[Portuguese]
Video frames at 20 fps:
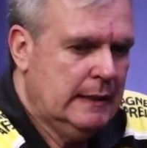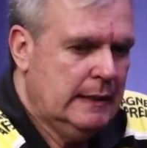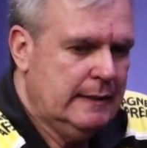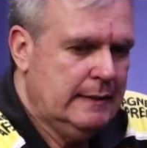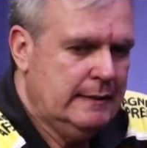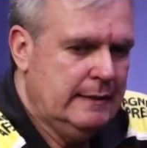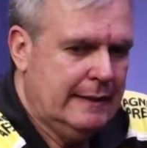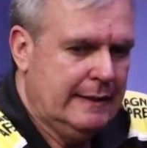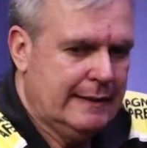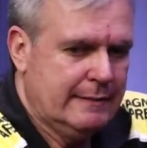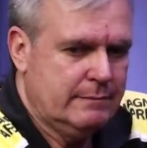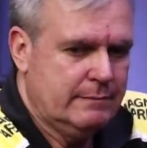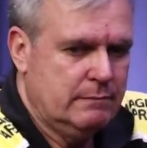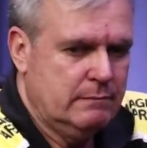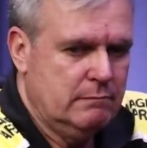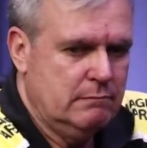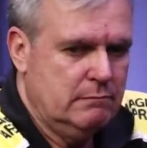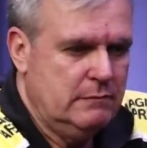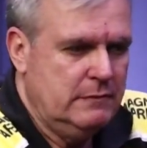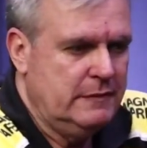Né?
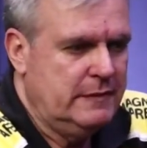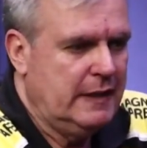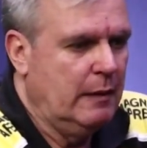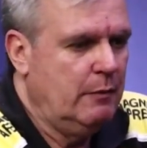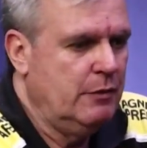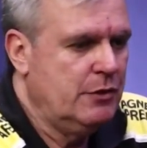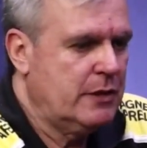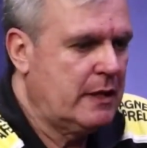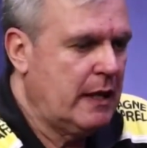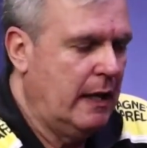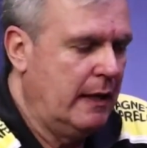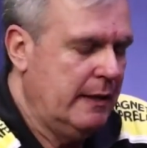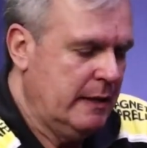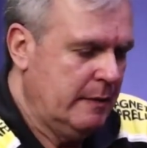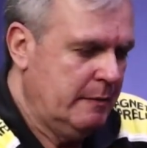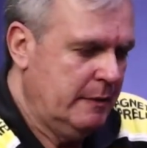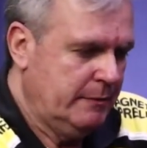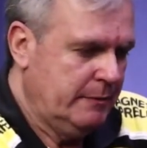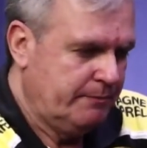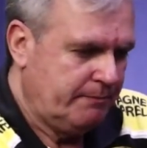Em termos de
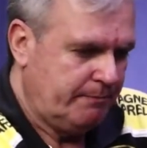calibre,